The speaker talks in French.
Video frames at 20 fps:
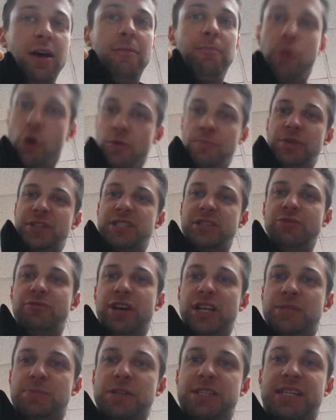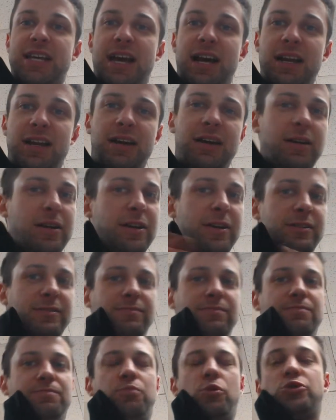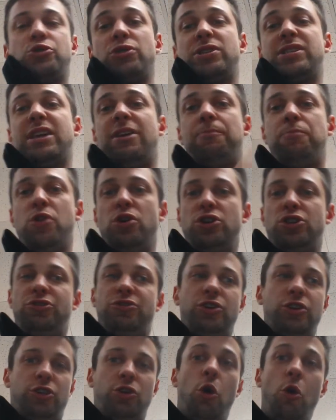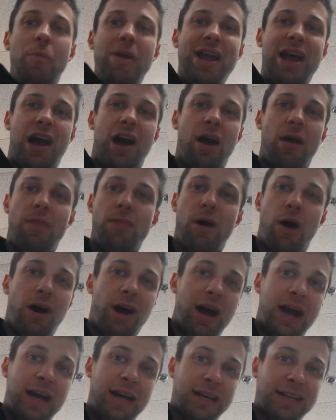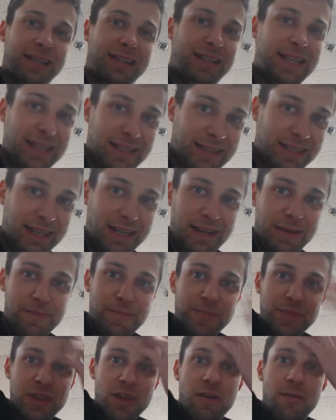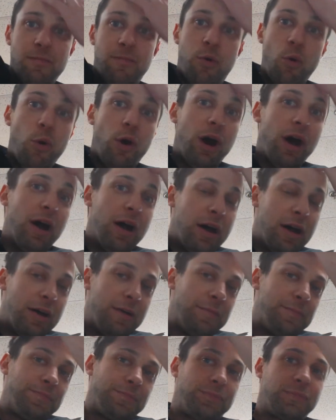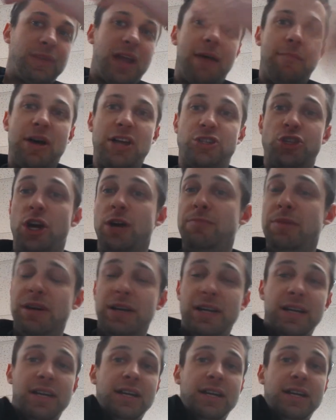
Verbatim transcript: Pour une petite nouvelle spéciale, euh, pour ceux que ça pas, je vais tomber en horaire d'été pour euh, à ma job.